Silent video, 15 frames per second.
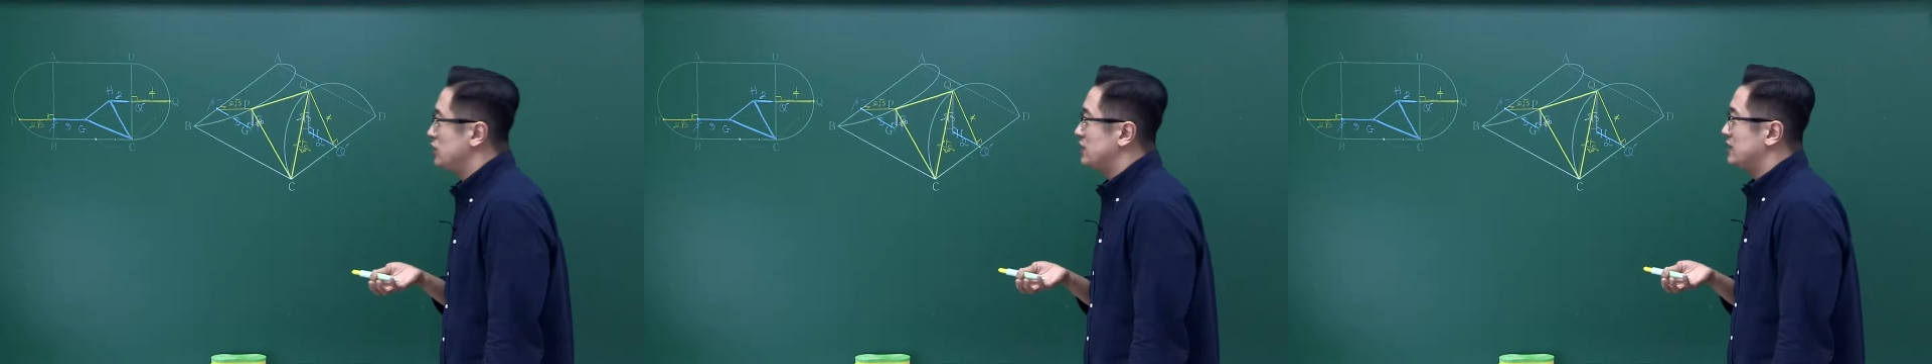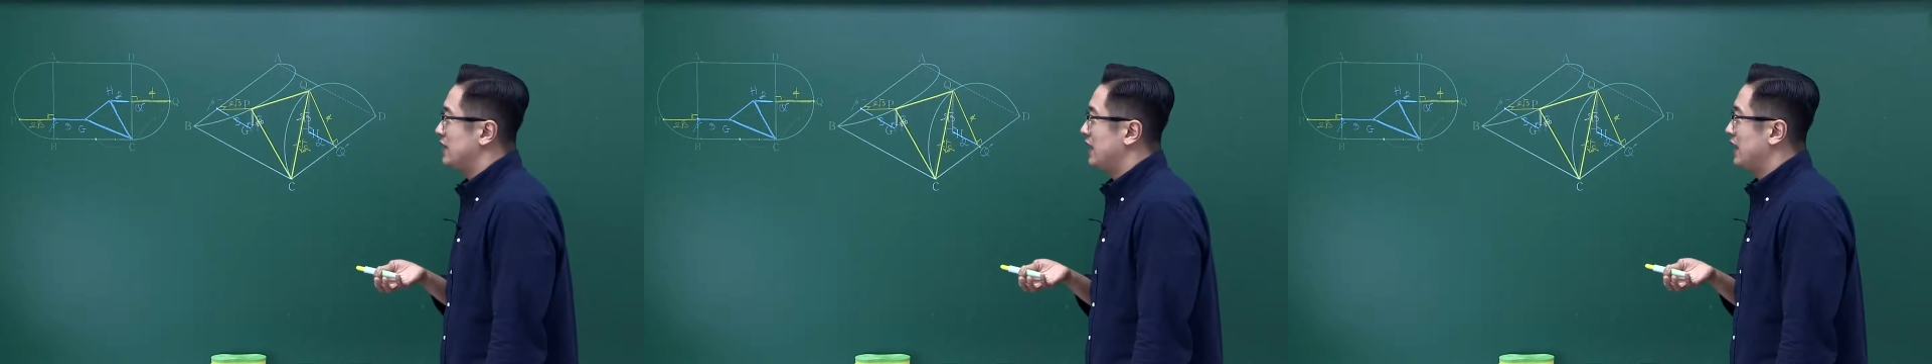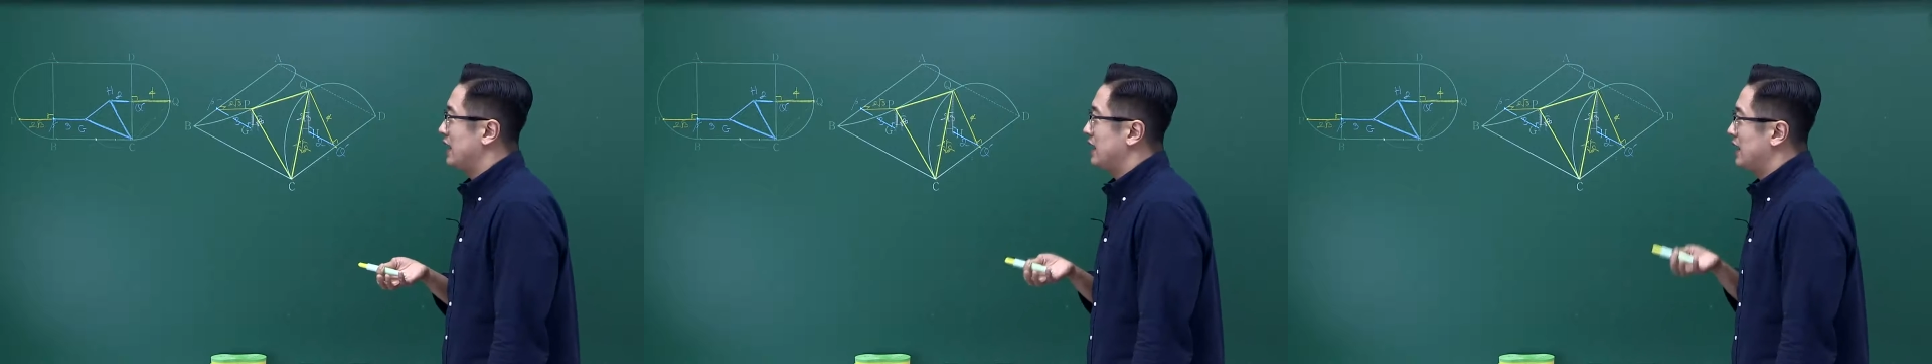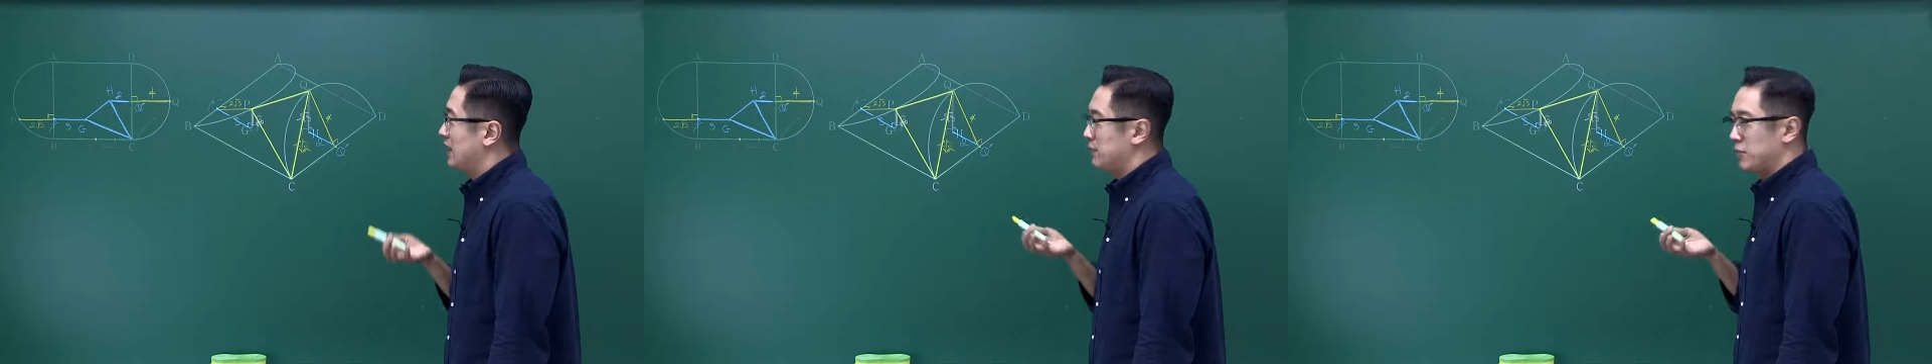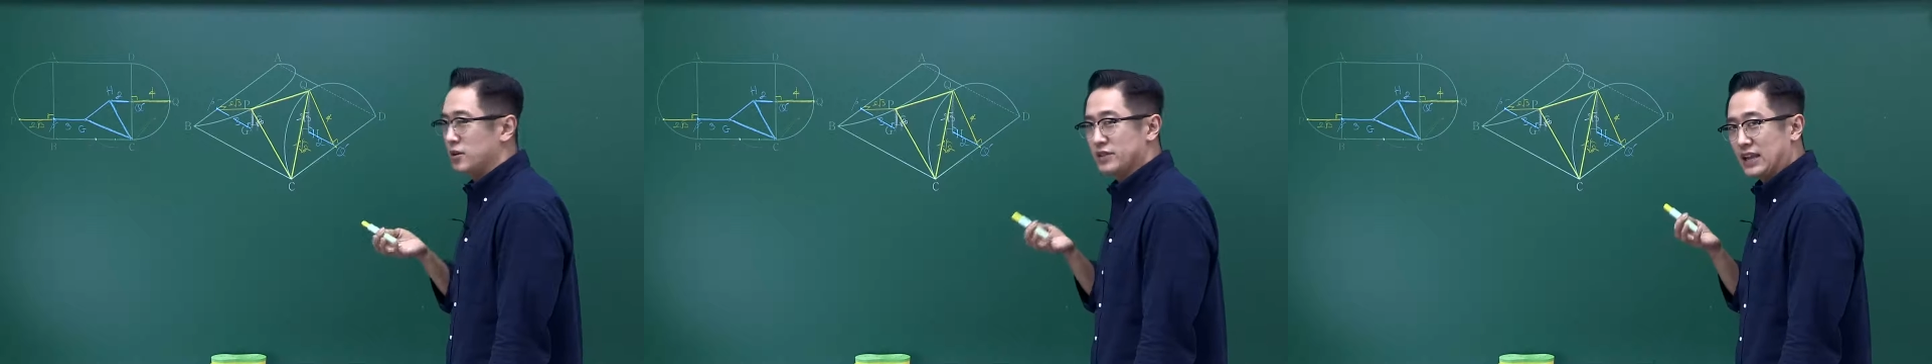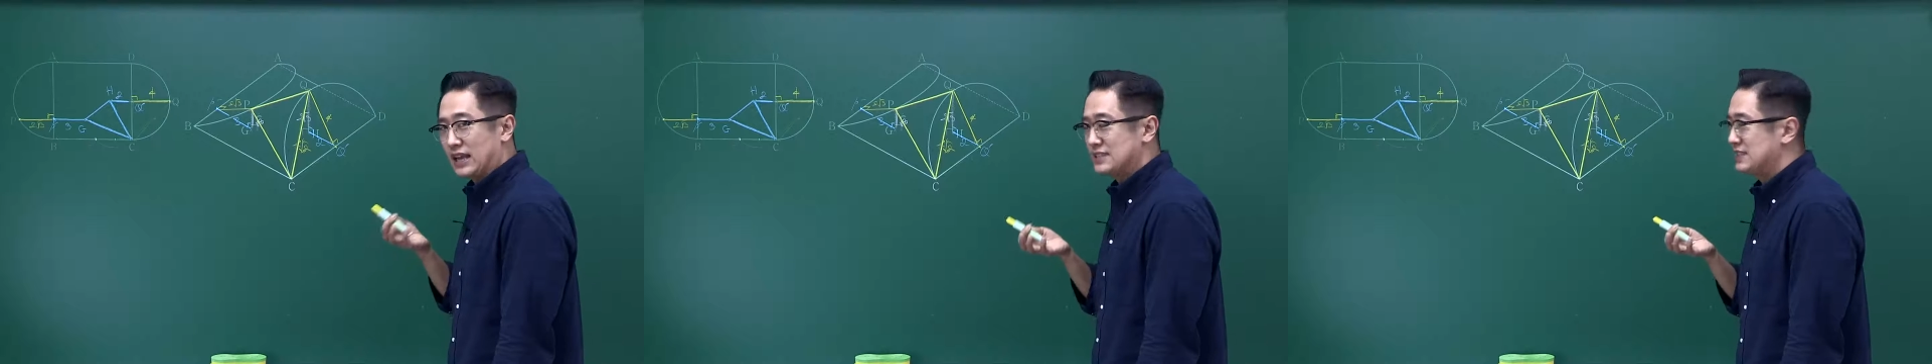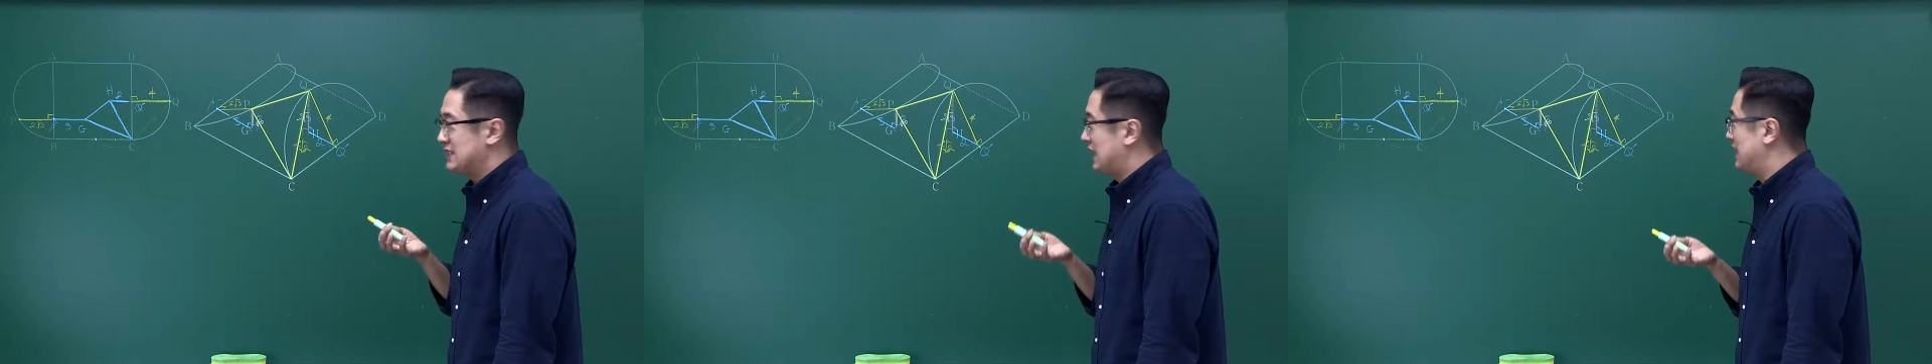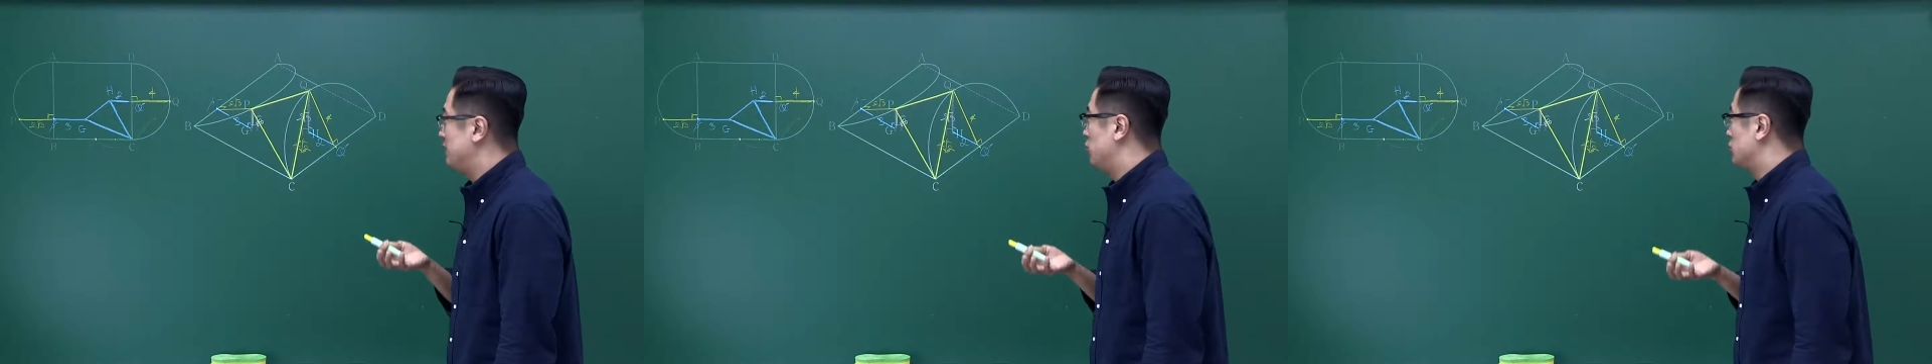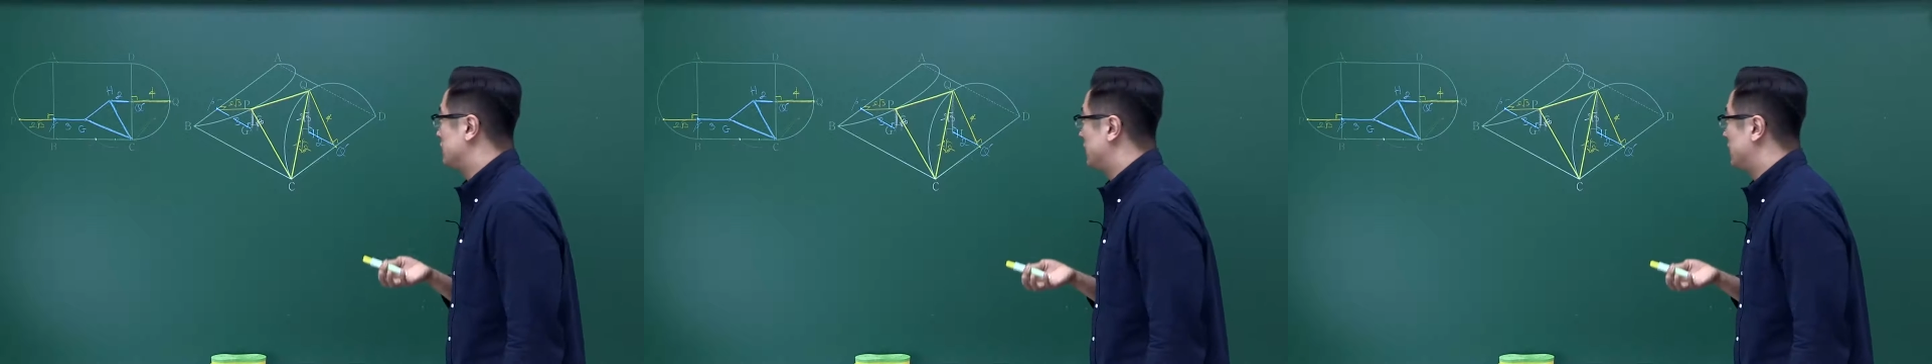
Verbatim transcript: 있는데 한번 같이 잘